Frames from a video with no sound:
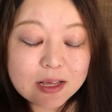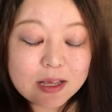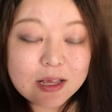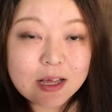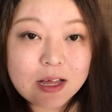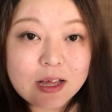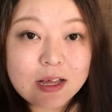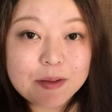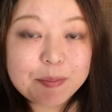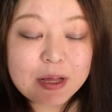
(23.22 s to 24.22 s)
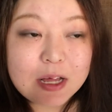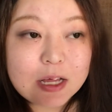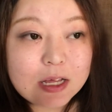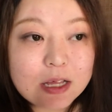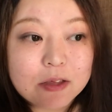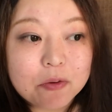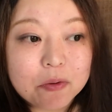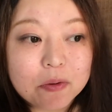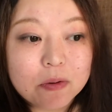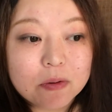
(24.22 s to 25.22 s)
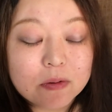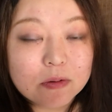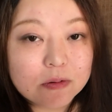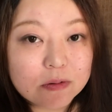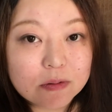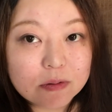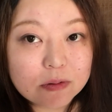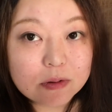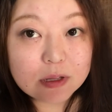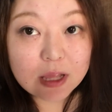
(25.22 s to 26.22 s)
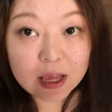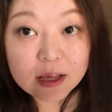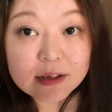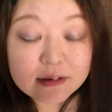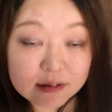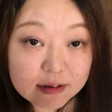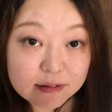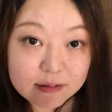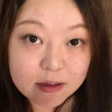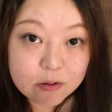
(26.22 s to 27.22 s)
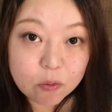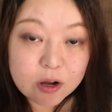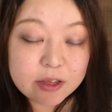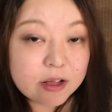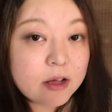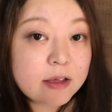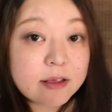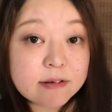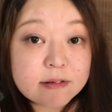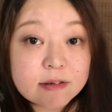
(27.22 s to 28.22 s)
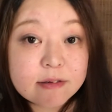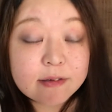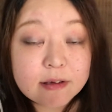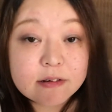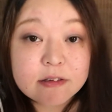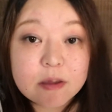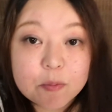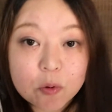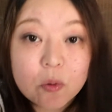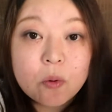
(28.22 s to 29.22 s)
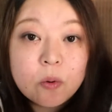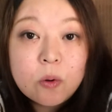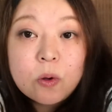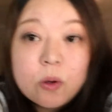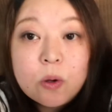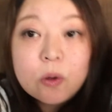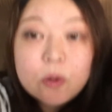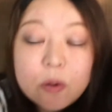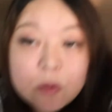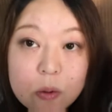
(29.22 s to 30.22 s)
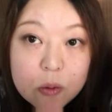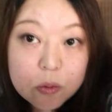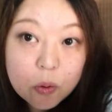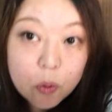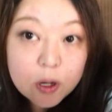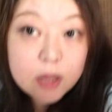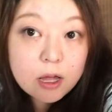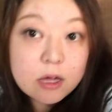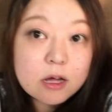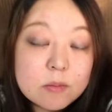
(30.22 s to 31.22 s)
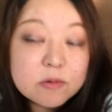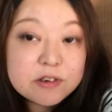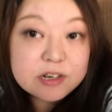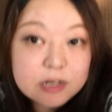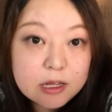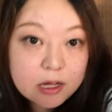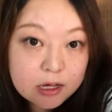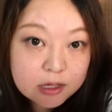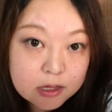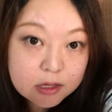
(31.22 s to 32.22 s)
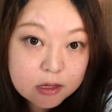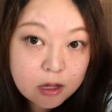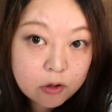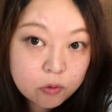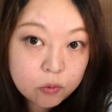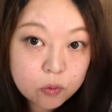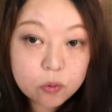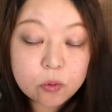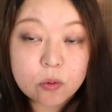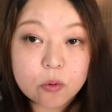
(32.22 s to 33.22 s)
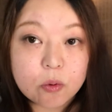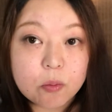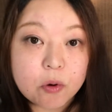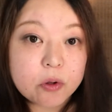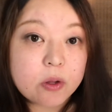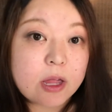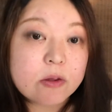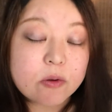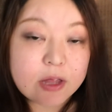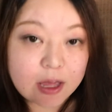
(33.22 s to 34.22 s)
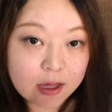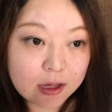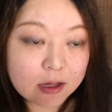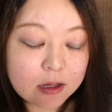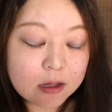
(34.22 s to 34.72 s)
ああ、まあ、あのー、ね、申請、お金かけて申請しても、通らないかもしれないっていうものなので